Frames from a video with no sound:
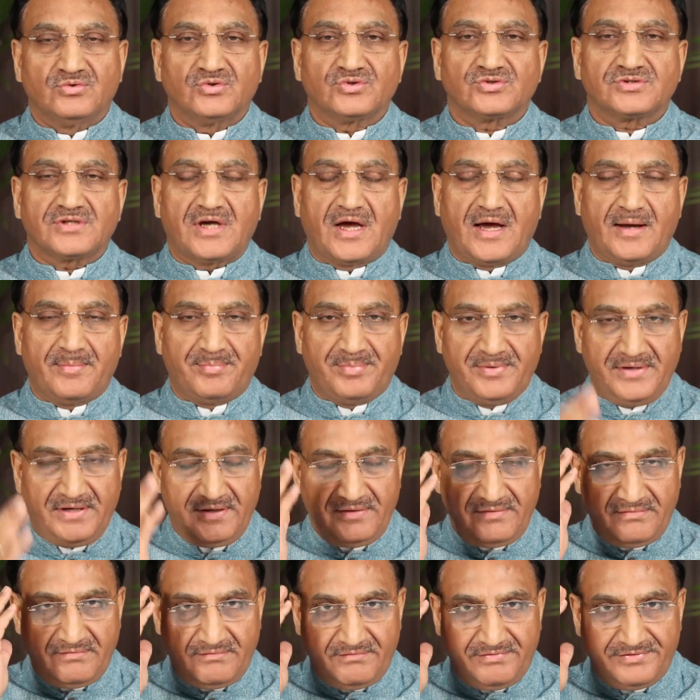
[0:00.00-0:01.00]
उस
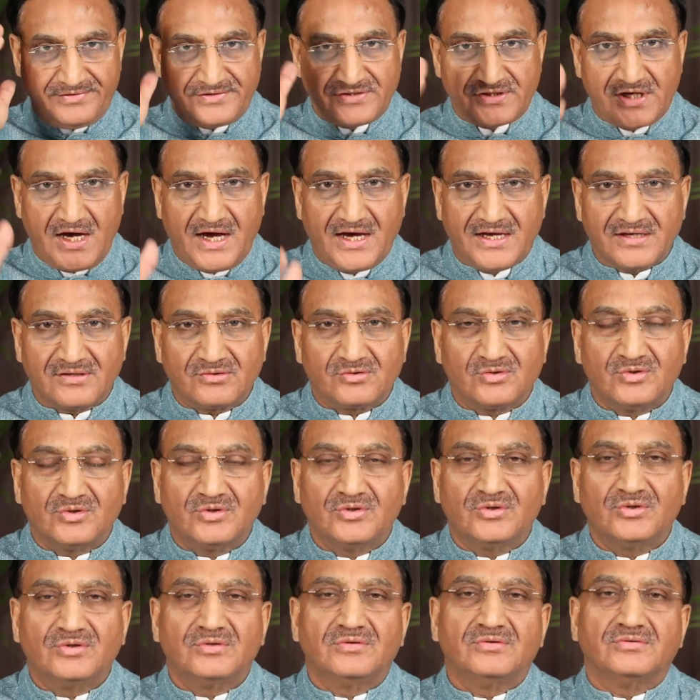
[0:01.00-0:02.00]
अपने विचार को
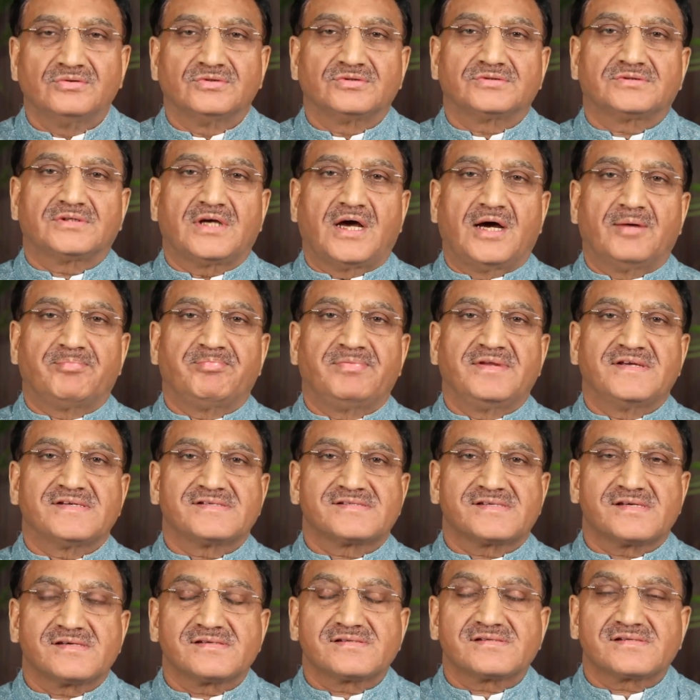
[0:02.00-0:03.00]
उस अपने
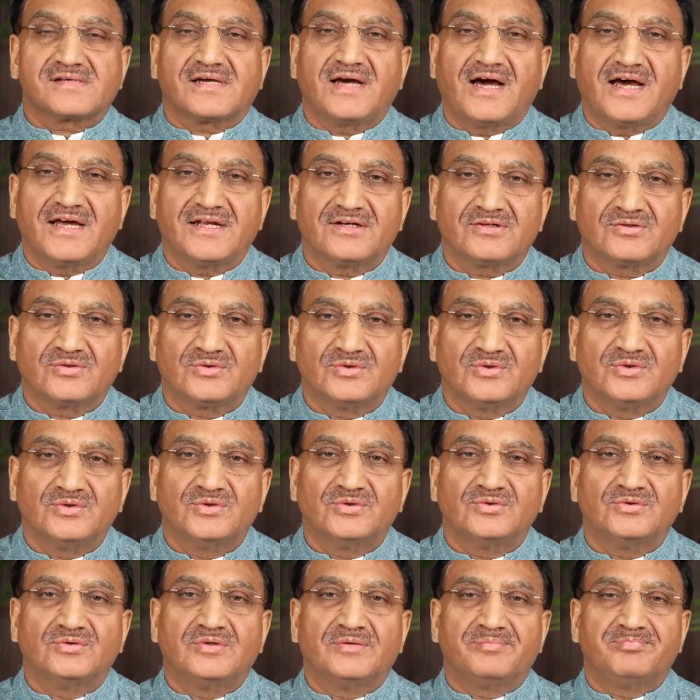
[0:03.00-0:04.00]
संस्कार को
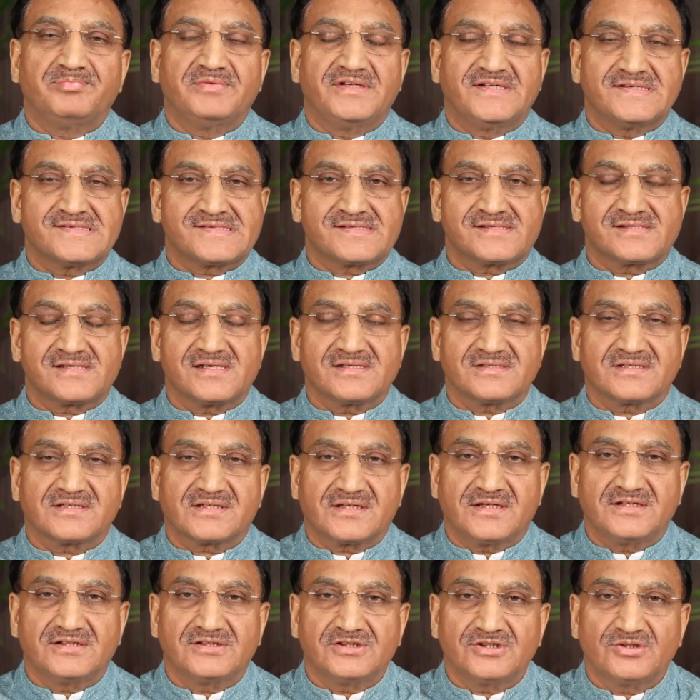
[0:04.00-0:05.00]
अपनी
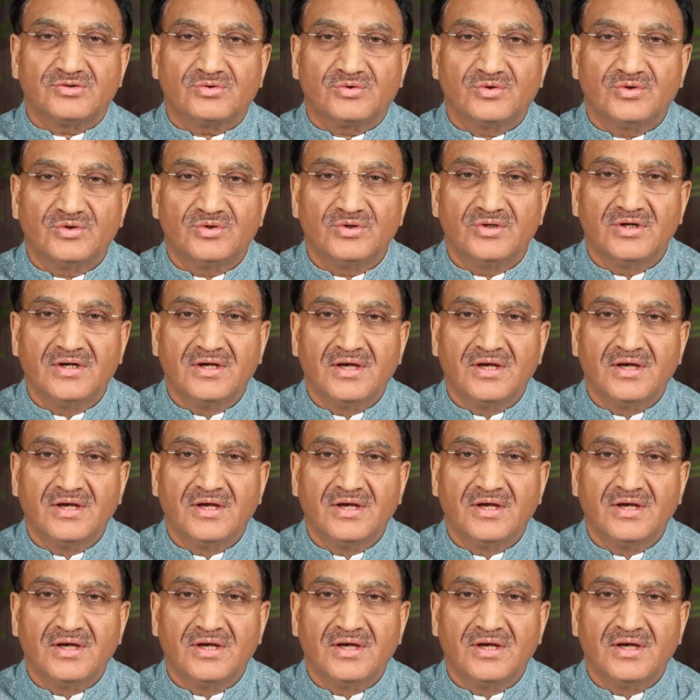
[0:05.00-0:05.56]
संस्कृति को